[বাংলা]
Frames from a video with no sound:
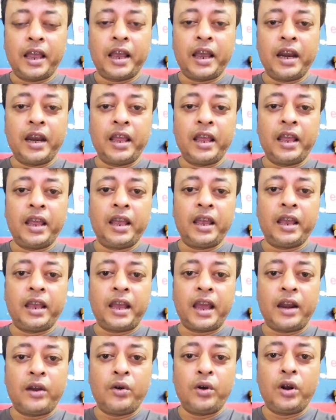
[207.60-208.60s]
এখানে
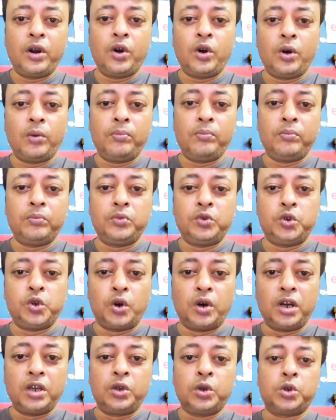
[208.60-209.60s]
কেন এরকম
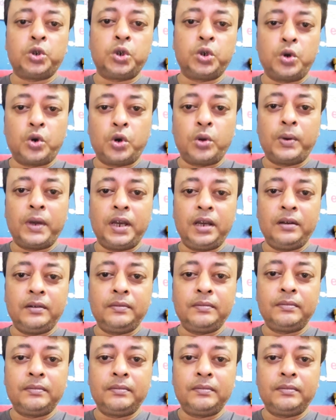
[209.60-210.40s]
জঙ্গি তোষণ করবে